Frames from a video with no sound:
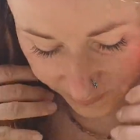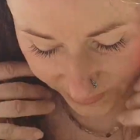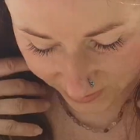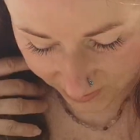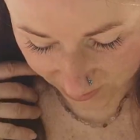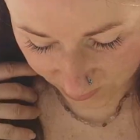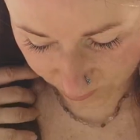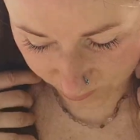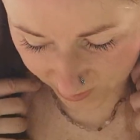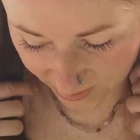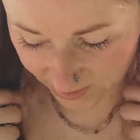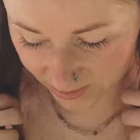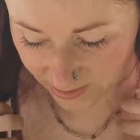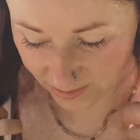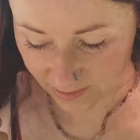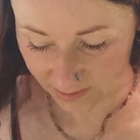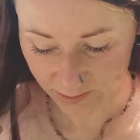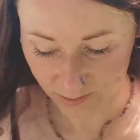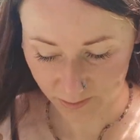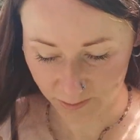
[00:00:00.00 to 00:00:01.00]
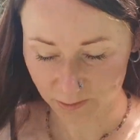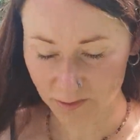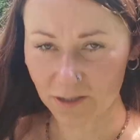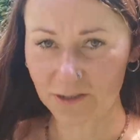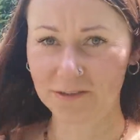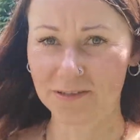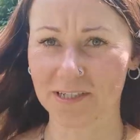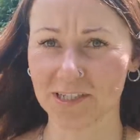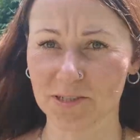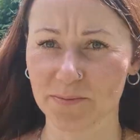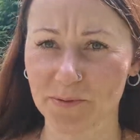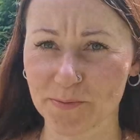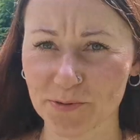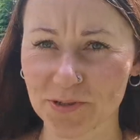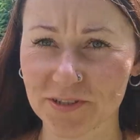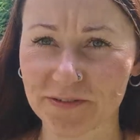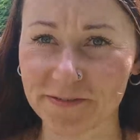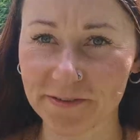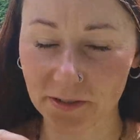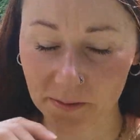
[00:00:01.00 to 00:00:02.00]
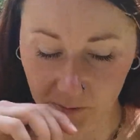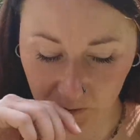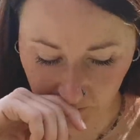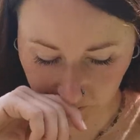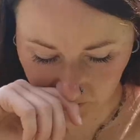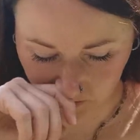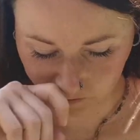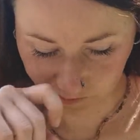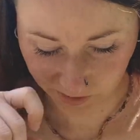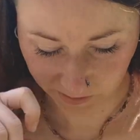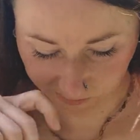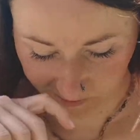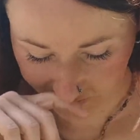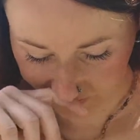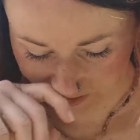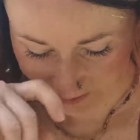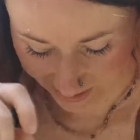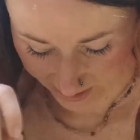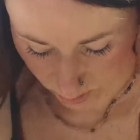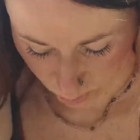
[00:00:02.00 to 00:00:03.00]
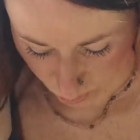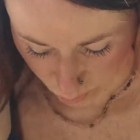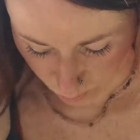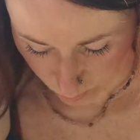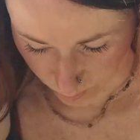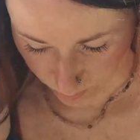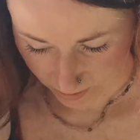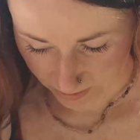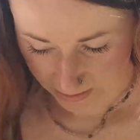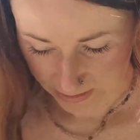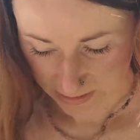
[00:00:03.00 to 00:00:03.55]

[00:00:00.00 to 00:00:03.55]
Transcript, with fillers: będę tutaj się tak rozglądać, bo przed chwilą chodził po mnie kleszczuch,